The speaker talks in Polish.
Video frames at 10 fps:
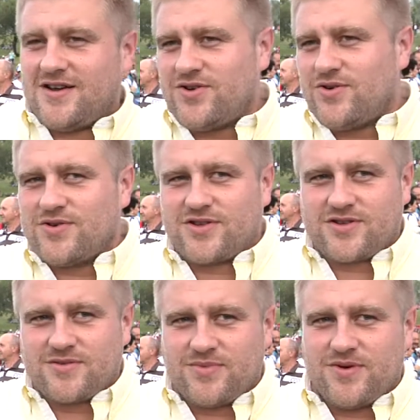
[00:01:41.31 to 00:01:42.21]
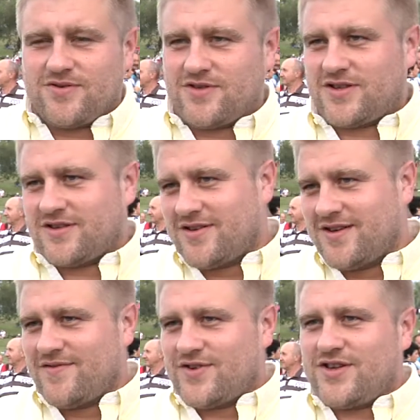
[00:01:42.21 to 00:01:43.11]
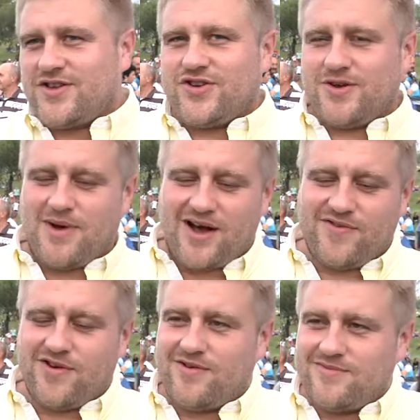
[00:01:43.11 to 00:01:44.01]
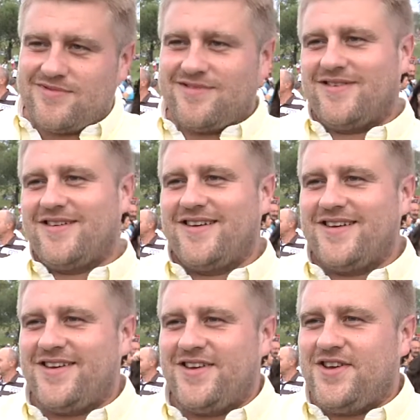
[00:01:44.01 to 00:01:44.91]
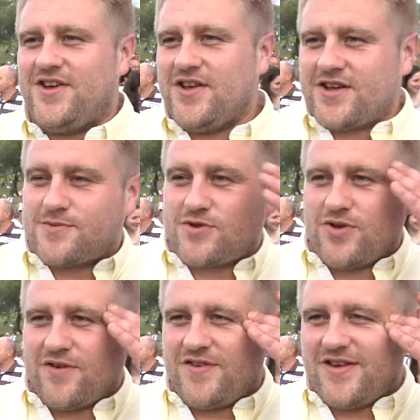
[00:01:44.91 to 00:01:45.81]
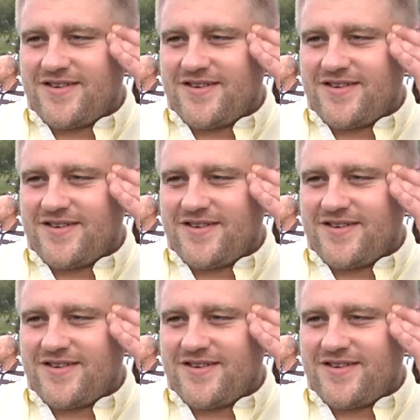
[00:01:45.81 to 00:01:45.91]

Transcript: Luz, blues, wszyscy się bawią i, i jest cudownie.